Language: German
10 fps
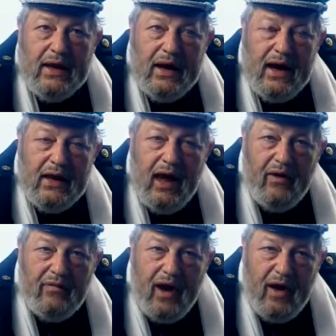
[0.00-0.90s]

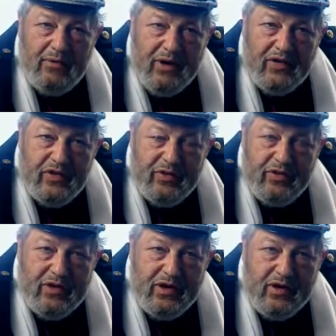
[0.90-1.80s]
Naja, wir haben jetzt
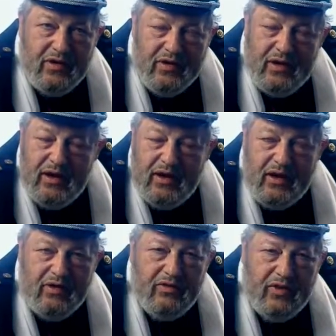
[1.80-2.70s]
natürlich
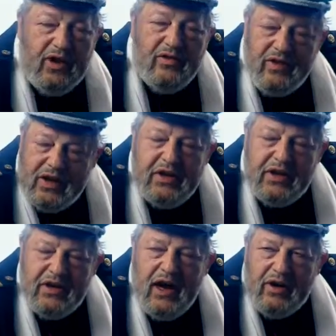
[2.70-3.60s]
gesehen, dass vieles
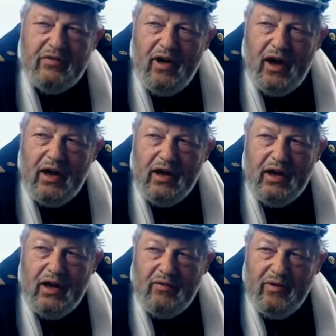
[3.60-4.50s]
nicht intakt war,
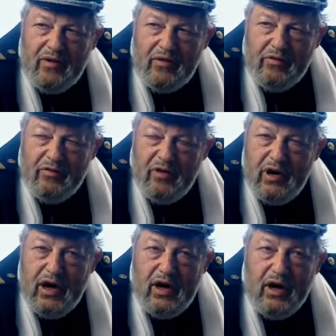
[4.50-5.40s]
was, was heißt?
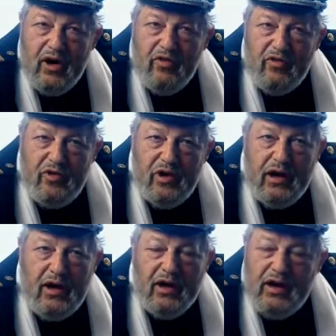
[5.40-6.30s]
vorher,
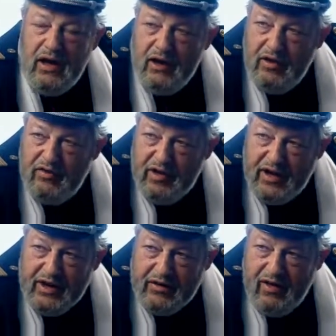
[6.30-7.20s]
vorher äh,
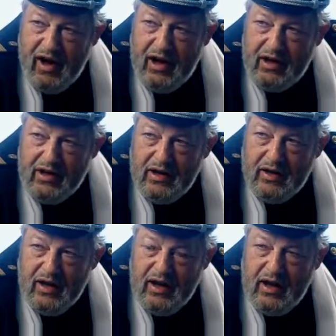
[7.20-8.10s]
verdeckt war.
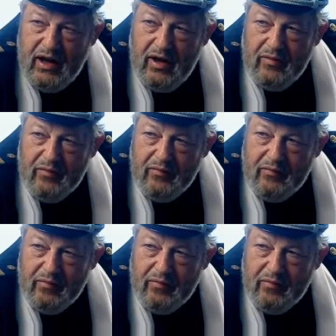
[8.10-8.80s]
Nicht? Wer berichtet das?